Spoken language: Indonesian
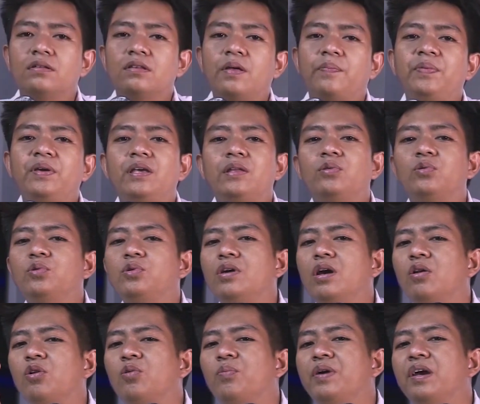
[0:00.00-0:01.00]
Tapi itu
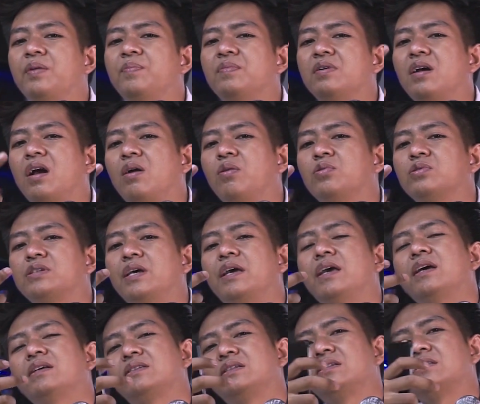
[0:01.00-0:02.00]
yang lumayan mengganggu
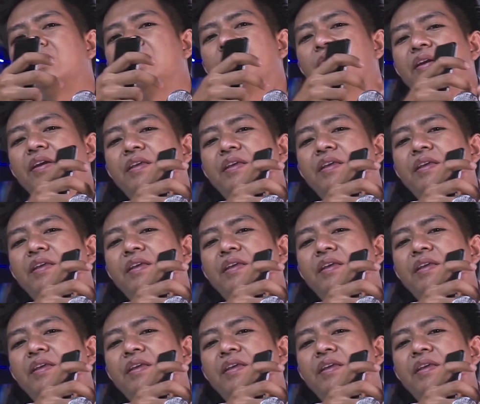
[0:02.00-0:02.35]
saya sih selama